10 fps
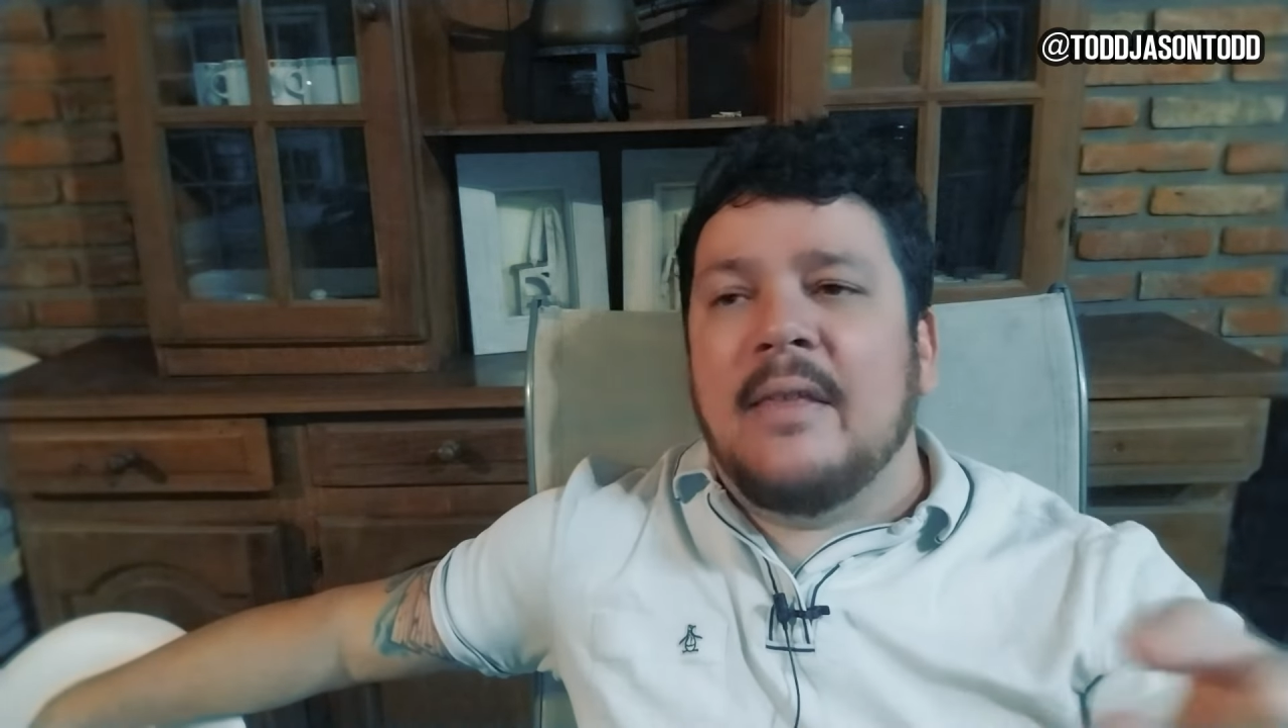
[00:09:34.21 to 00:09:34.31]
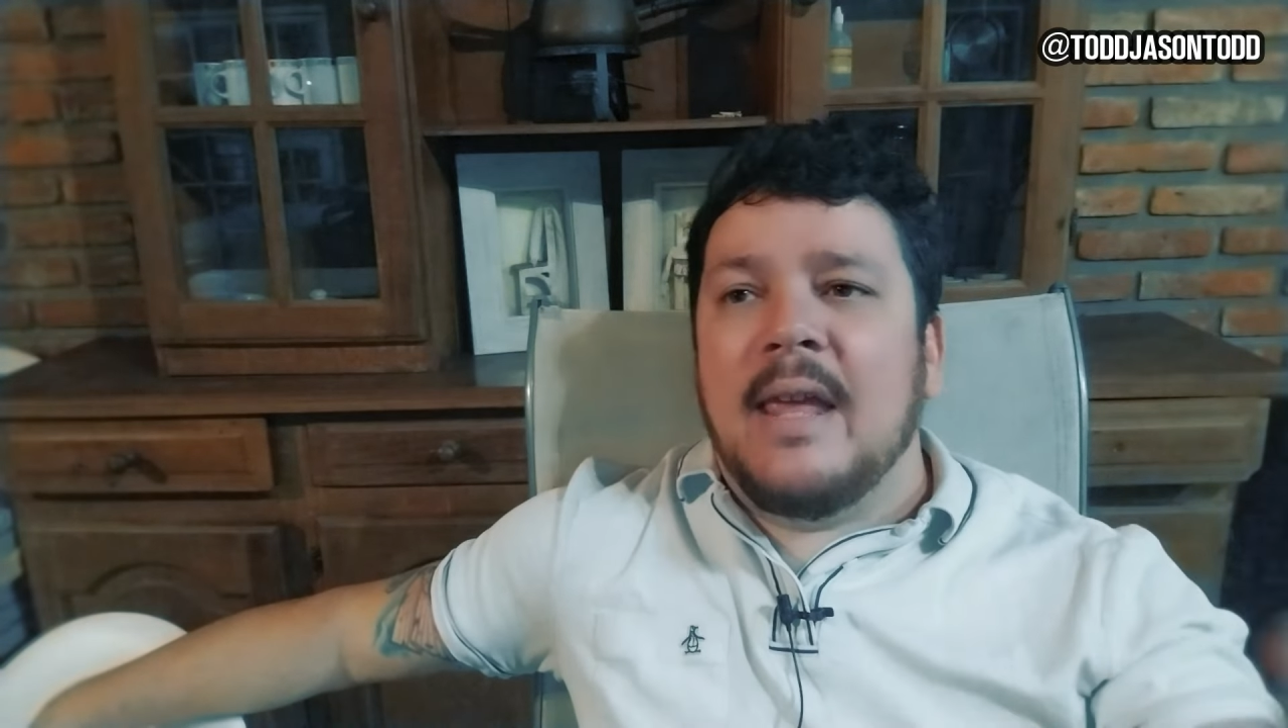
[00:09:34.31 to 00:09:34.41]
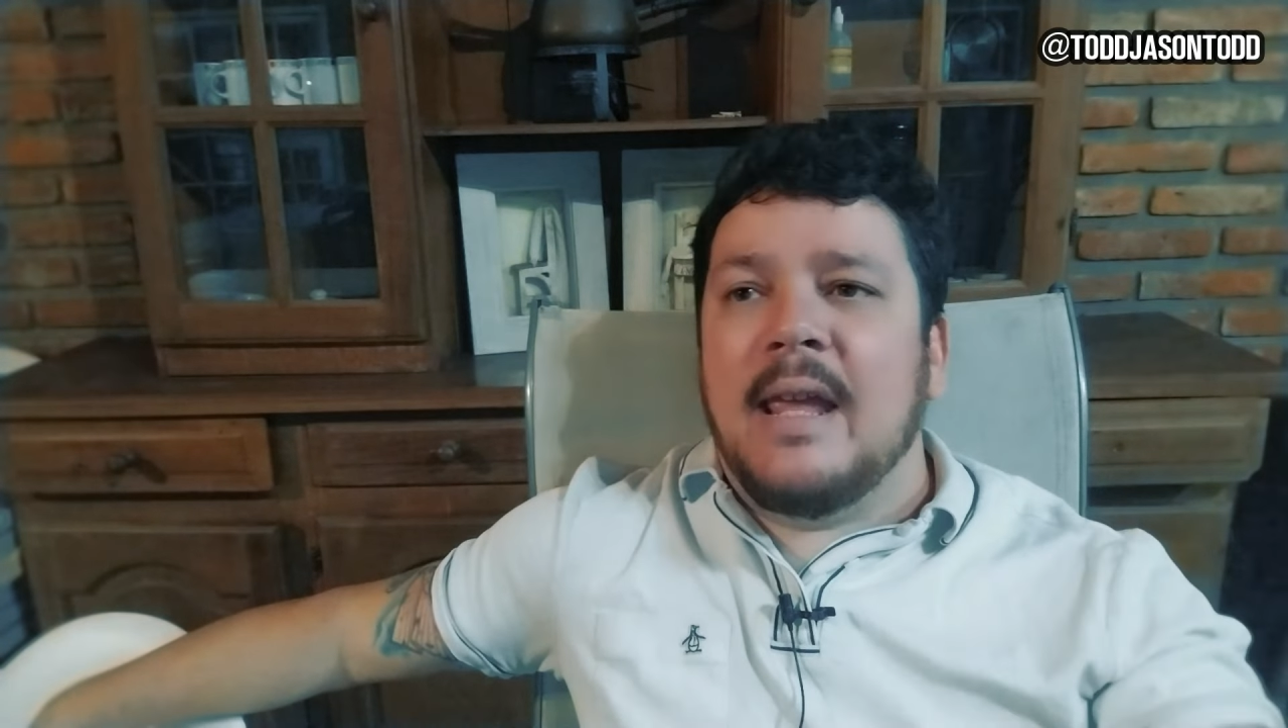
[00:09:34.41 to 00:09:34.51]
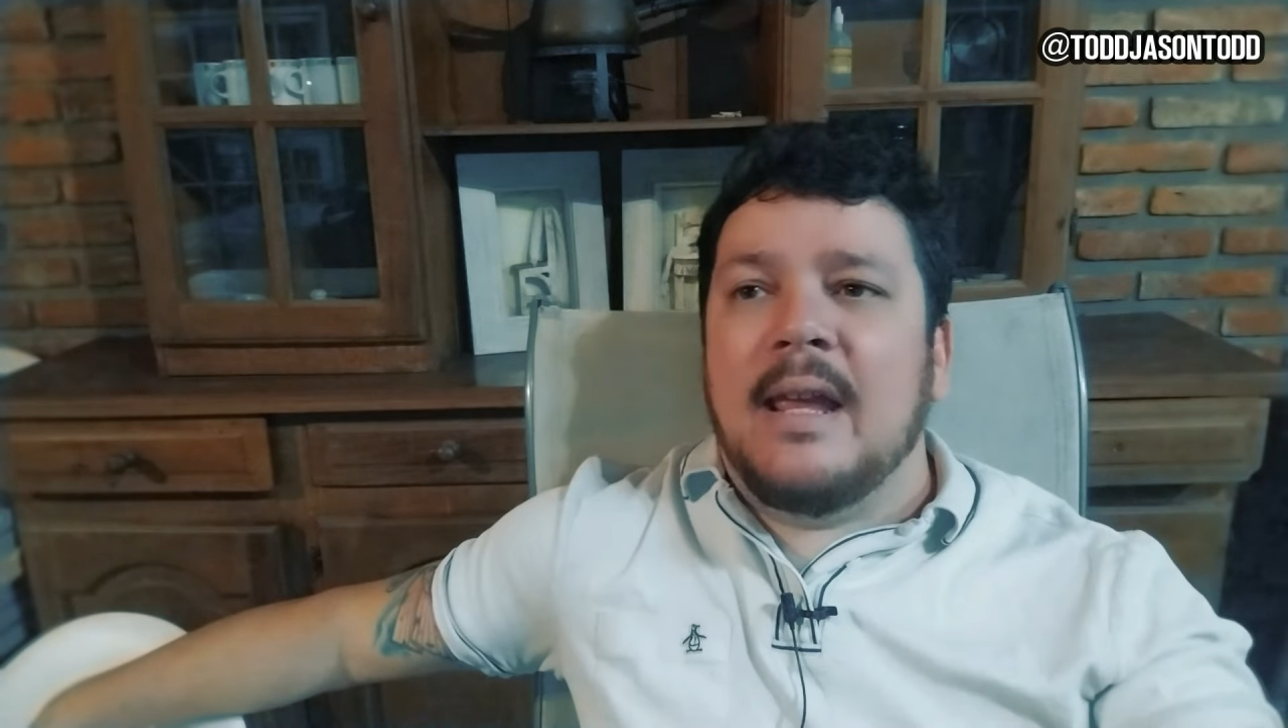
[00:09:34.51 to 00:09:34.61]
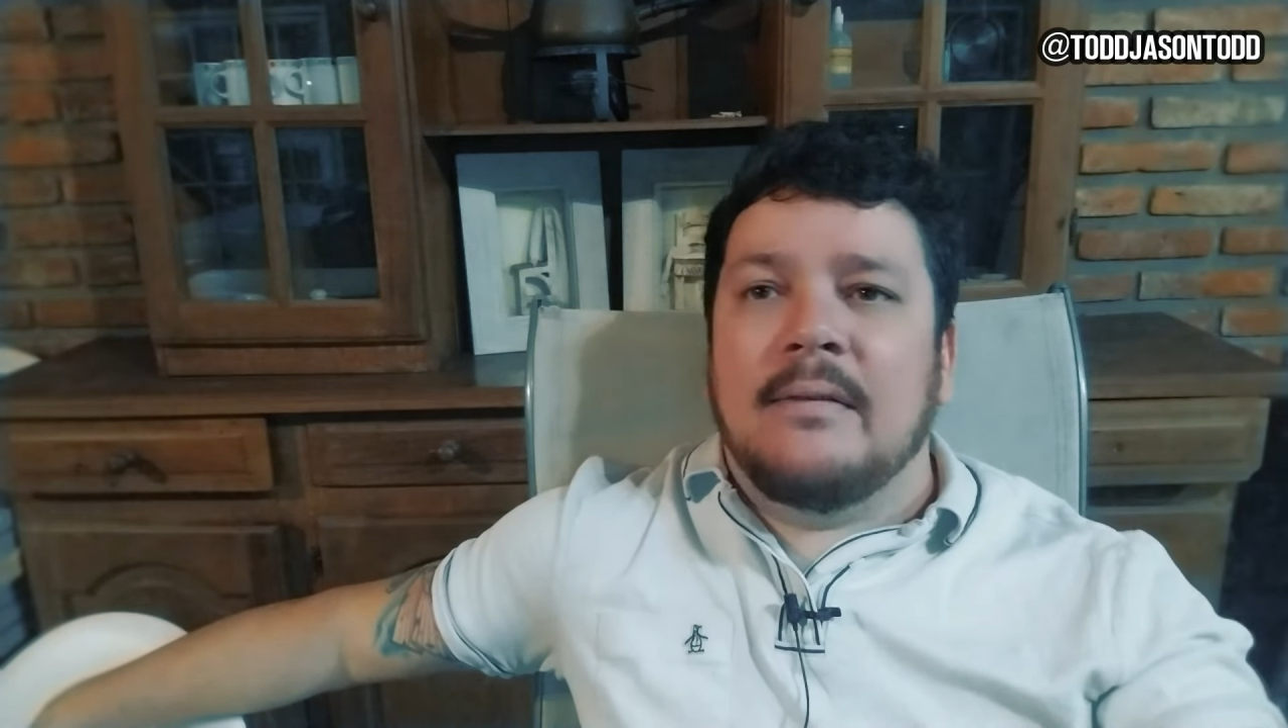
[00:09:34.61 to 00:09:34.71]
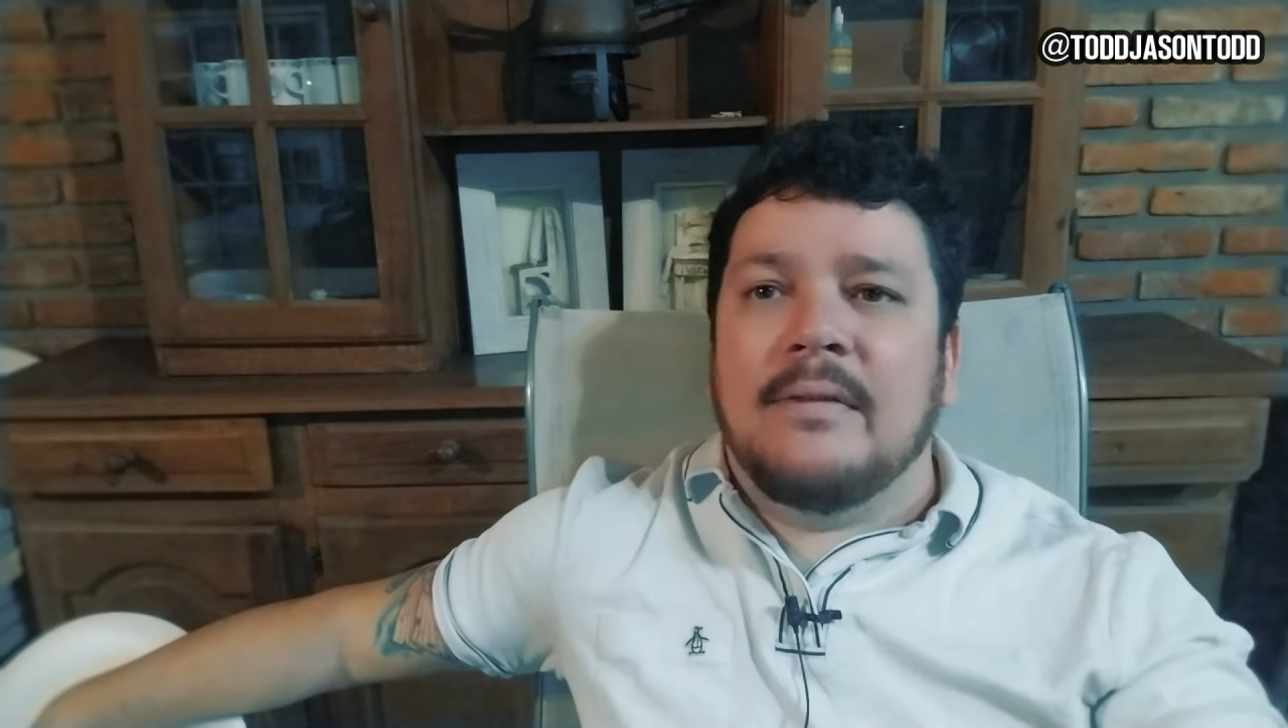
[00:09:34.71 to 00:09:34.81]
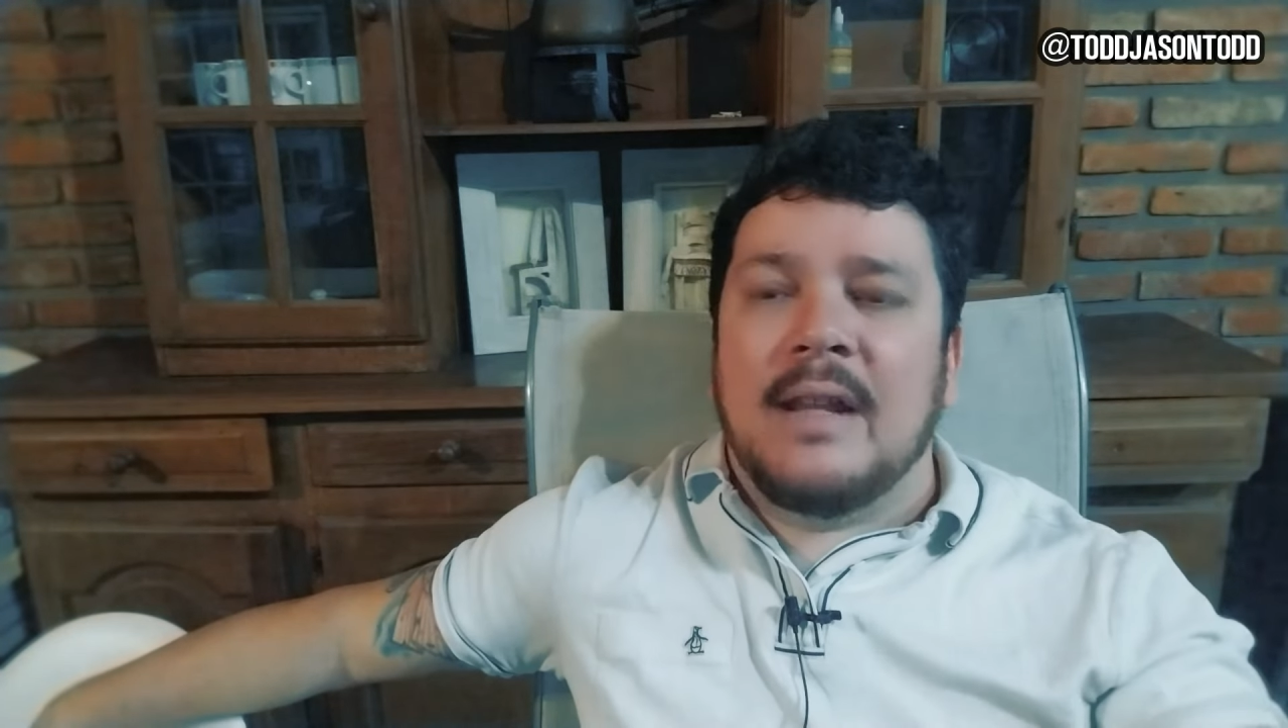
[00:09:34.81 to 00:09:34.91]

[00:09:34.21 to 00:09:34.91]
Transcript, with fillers: de,